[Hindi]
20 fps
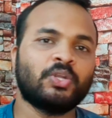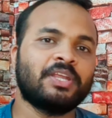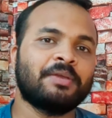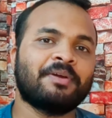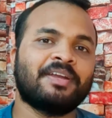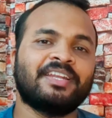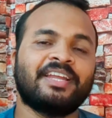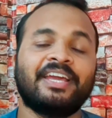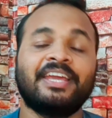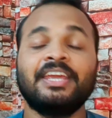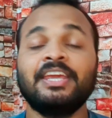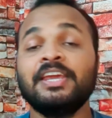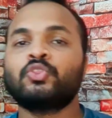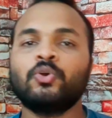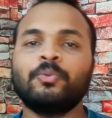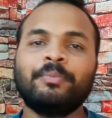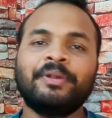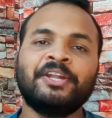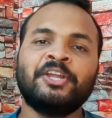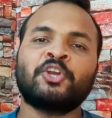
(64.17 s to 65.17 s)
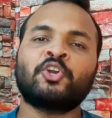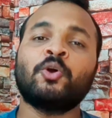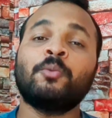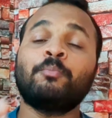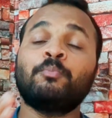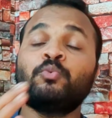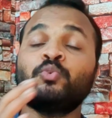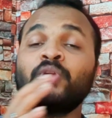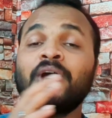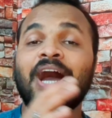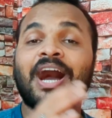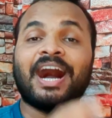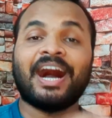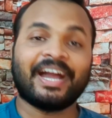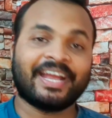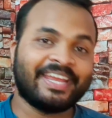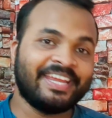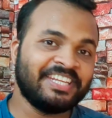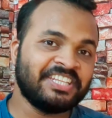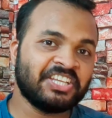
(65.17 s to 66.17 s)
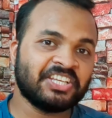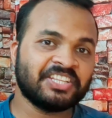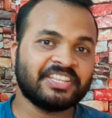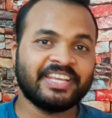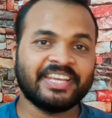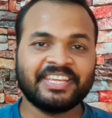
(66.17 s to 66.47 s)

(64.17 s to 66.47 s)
होने वाला है तो वीडियो को पूरा आखिर तक